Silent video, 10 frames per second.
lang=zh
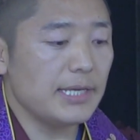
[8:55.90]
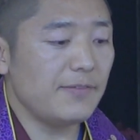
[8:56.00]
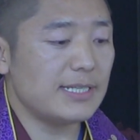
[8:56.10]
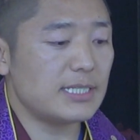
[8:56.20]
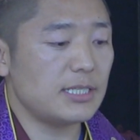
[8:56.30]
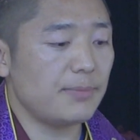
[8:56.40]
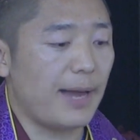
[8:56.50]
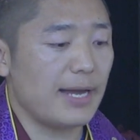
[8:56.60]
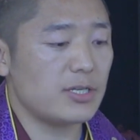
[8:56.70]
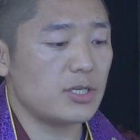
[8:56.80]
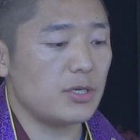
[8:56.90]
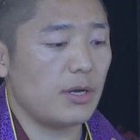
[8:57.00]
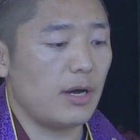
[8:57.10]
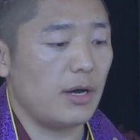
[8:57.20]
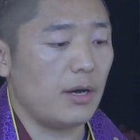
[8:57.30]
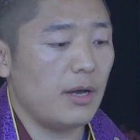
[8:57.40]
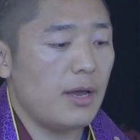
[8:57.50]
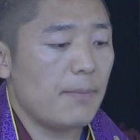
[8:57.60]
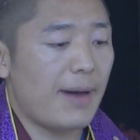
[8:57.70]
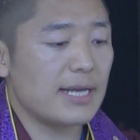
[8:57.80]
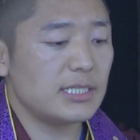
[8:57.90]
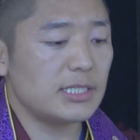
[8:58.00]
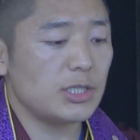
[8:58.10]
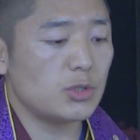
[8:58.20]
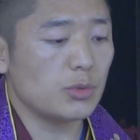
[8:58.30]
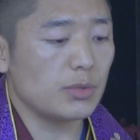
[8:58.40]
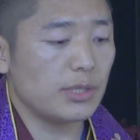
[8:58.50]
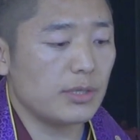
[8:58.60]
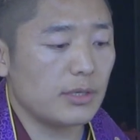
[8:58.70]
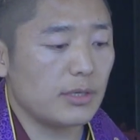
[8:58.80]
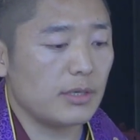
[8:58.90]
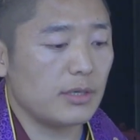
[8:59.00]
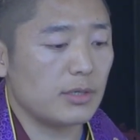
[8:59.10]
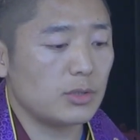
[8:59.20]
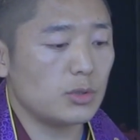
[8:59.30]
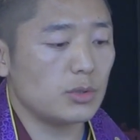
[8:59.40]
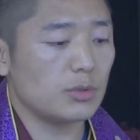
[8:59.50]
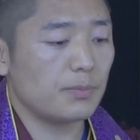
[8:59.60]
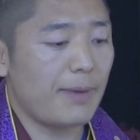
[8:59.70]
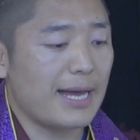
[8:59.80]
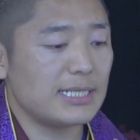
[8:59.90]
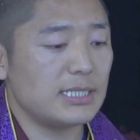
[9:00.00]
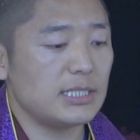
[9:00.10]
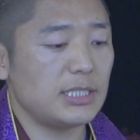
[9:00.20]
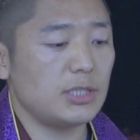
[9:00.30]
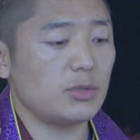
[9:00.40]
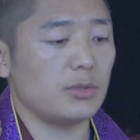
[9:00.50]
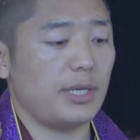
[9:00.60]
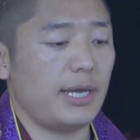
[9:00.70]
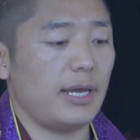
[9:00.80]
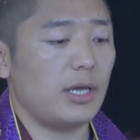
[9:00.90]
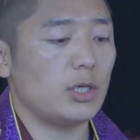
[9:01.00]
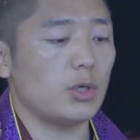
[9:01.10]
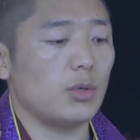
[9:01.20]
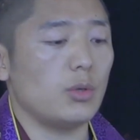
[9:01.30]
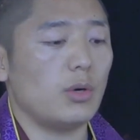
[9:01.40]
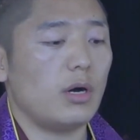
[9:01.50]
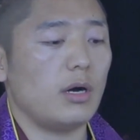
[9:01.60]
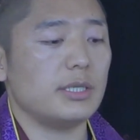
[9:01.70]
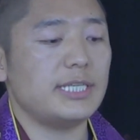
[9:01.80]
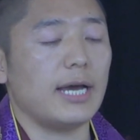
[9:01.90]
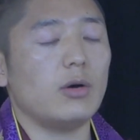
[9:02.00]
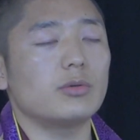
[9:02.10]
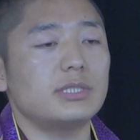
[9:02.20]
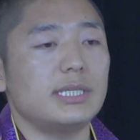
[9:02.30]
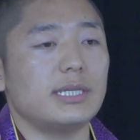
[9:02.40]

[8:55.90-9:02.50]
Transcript: 因为此牌是呃八世纪中呃中八世纪中叶由呃前弘期